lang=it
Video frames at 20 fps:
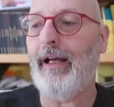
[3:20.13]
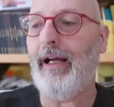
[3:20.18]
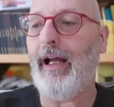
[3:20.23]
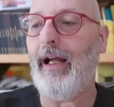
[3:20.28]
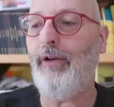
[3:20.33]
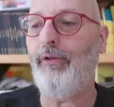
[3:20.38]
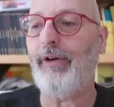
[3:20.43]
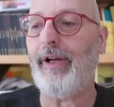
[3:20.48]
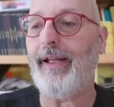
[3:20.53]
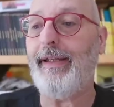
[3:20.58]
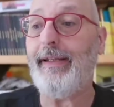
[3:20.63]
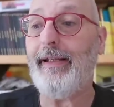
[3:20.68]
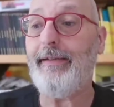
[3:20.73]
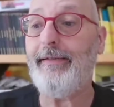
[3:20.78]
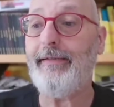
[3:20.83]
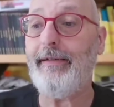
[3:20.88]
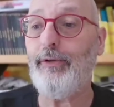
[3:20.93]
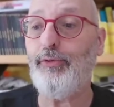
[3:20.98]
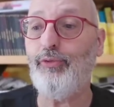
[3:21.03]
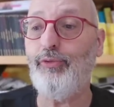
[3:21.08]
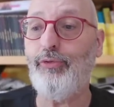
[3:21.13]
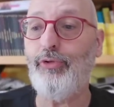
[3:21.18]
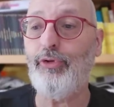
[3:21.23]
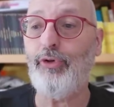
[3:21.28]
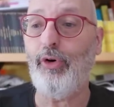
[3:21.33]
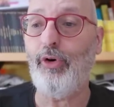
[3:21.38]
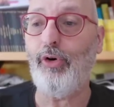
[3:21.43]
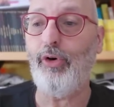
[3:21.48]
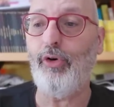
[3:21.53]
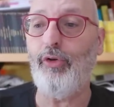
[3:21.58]
Allora,
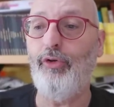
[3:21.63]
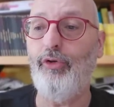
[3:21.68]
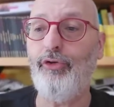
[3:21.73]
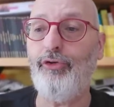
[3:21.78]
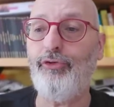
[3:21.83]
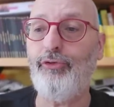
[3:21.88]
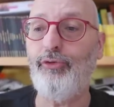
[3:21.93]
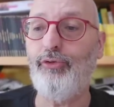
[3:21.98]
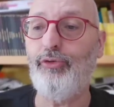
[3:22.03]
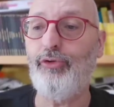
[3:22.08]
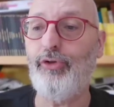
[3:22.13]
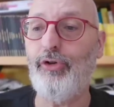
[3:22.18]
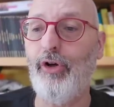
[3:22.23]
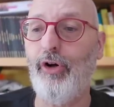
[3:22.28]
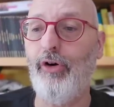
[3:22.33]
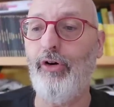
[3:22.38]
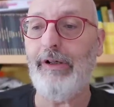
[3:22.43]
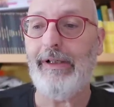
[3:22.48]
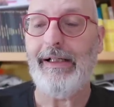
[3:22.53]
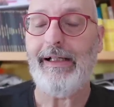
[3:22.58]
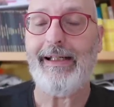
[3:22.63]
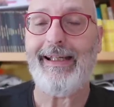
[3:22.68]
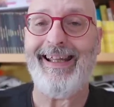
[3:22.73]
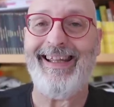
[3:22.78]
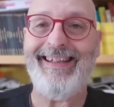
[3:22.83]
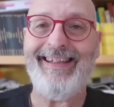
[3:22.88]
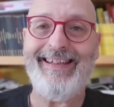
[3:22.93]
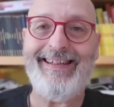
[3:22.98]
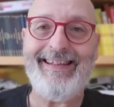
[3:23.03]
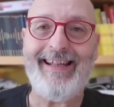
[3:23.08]
innanzitutto lo studio, che
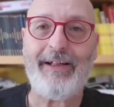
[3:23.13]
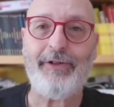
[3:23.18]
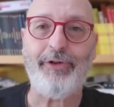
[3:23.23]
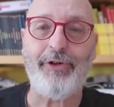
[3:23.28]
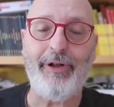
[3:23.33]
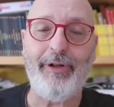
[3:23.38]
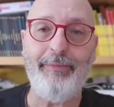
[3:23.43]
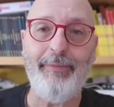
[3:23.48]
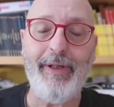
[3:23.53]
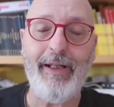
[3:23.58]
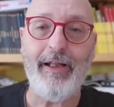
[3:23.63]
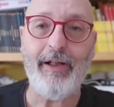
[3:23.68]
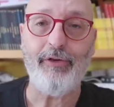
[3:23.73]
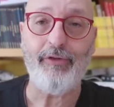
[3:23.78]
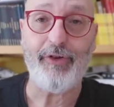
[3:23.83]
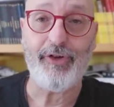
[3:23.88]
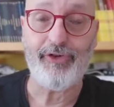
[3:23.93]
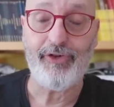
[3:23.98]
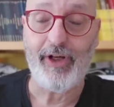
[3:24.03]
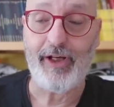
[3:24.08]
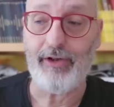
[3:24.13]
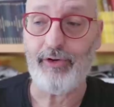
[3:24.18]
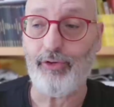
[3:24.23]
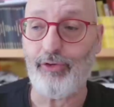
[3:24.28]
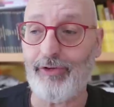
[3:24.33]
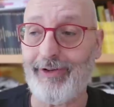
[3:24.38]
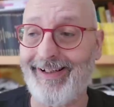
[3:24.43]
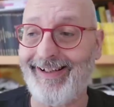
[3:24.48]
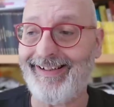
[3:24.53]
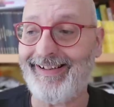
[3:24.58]
è iniziato nel
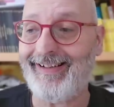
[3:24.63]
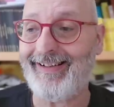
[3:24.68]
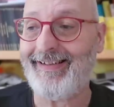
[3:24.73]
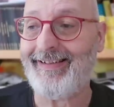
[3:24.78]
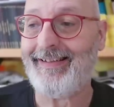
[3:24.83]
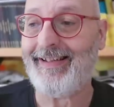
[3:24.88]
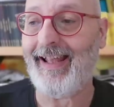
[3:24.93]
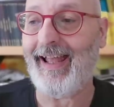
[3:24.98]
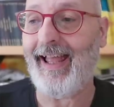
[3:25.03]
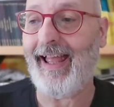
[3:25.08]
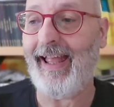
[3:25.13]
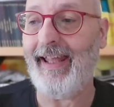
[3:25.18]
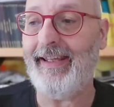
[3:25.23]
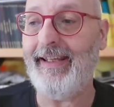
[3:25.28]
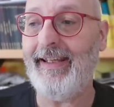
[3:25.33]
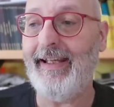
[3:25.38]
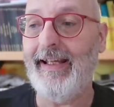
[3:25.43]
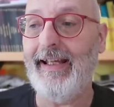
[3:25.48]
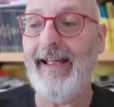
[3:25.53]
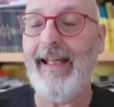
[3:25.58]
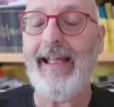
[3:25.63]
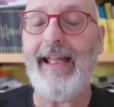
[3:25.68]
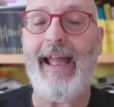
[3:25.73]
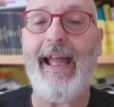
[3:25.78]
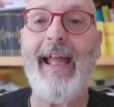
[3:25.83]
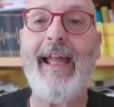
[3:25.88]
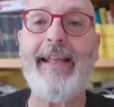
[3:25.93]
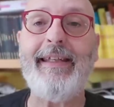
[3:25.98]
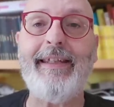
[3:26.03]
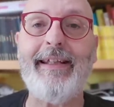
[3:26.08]
1986,
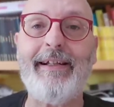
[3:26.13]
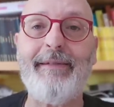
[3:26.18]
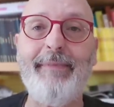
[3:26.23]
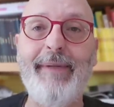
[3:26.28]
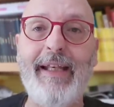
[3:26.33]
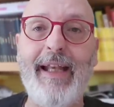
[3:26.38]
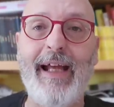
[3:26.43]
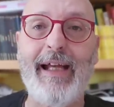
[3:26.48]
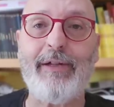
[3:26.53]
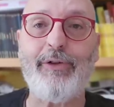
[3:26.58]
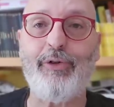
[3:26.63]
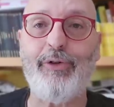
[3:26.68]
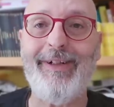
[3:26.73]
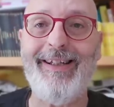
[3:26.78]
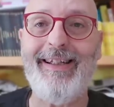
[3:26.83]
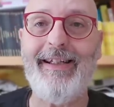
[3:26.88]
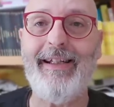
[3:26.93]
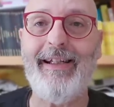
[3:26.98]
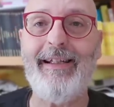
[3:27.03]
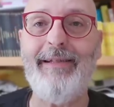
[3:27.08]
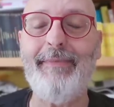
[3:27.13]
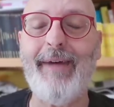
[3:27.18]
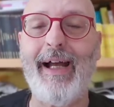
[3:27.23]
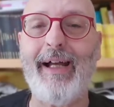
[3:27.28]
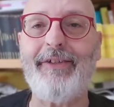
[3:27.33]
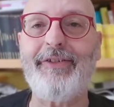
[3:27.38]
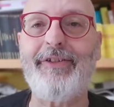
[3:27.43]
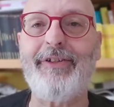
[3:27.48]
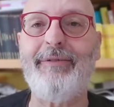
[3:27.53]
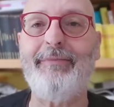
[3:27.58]
è terminato in linea di
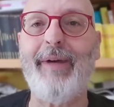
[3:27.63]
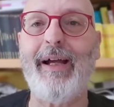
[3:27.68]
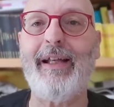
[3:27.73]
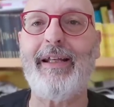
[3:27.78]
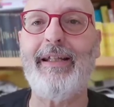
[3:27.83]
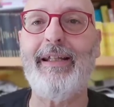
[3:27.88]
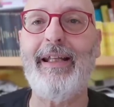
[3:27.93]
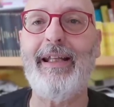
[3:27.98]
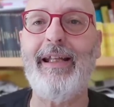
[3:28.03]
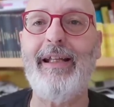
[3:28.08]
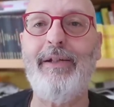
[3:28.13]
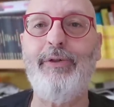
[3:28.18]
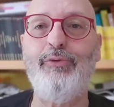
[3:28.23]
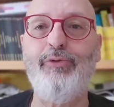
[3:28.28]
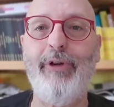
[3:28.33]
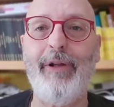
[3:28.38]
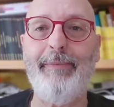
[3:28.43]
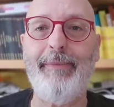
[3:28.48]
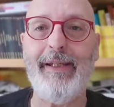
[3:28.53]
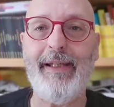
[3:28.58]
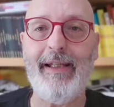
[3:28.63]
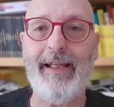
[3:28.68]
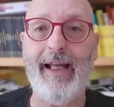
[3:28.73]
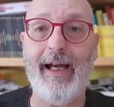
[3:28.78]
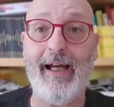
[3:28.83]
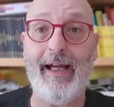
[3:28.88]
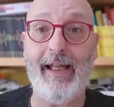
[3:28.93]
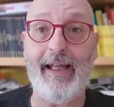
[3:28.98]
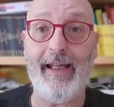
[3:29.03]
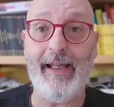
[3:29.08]
massima nel
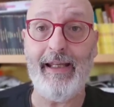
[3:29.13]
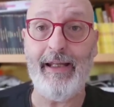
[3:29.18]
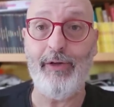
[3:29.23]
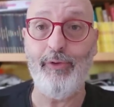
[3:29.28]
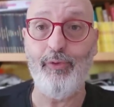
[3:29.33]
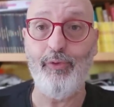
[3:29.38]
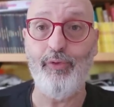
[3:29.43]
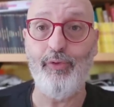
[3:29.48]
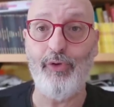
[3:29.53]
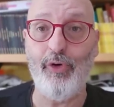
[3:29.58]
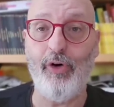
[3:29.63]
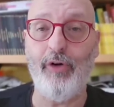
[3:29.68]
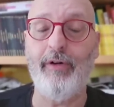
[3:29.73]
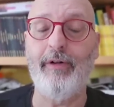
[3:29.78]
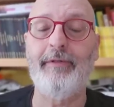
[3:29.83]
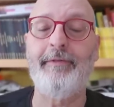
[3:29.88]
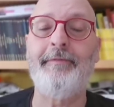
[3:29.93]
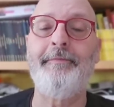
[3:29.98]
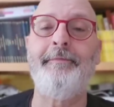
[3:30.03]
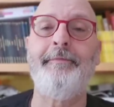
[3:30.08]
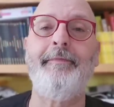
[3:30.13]
2001,